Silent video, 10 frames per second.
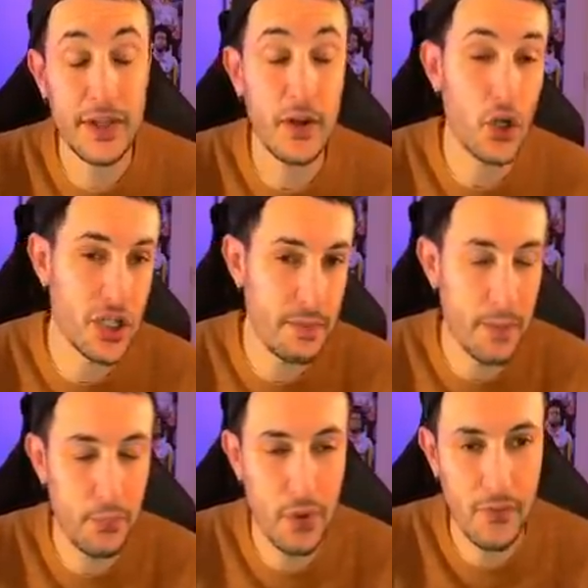Alors j'ai pas
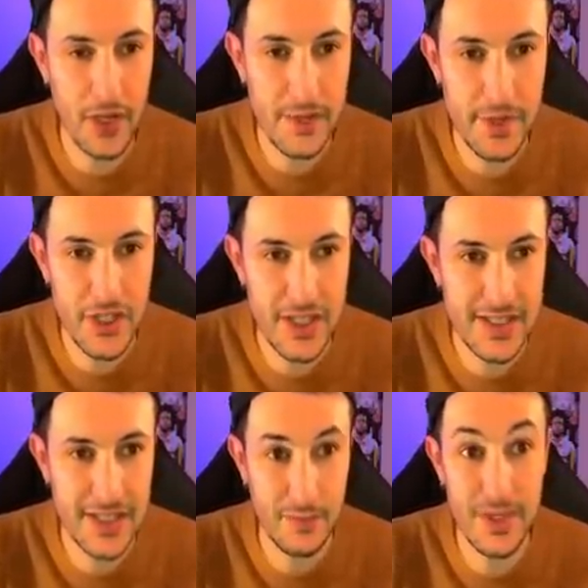pu avoir l'image
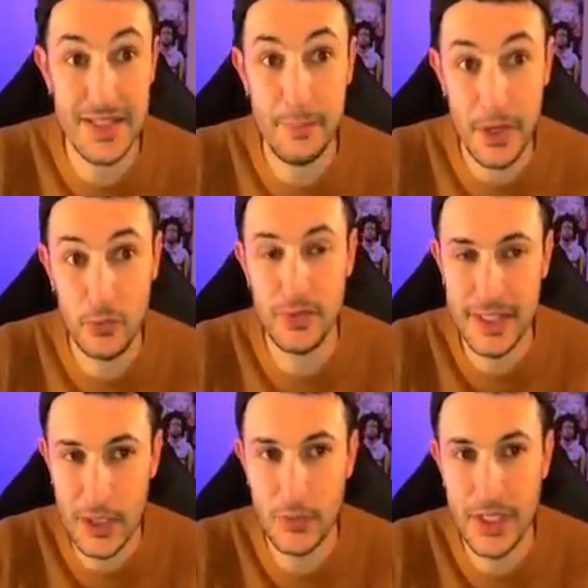exacte, mais ça part d'une
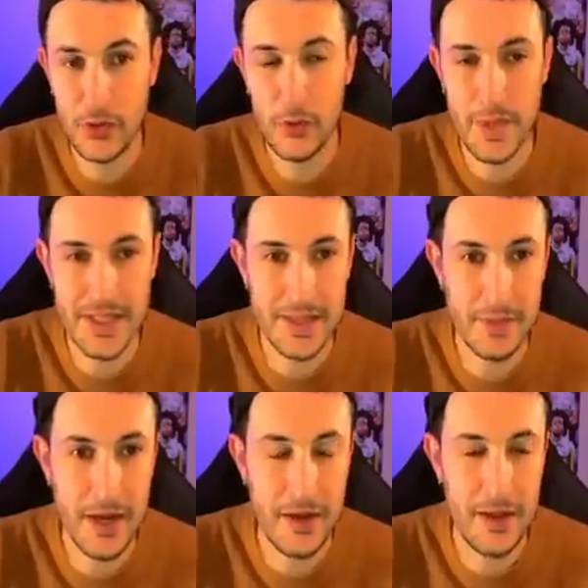talonnade de
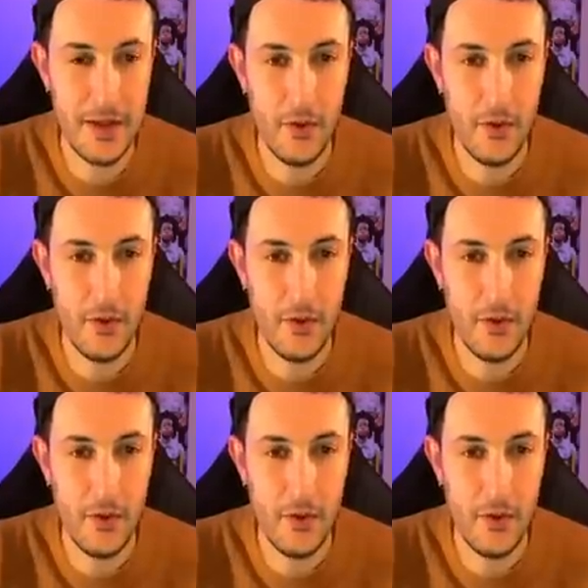Benzema.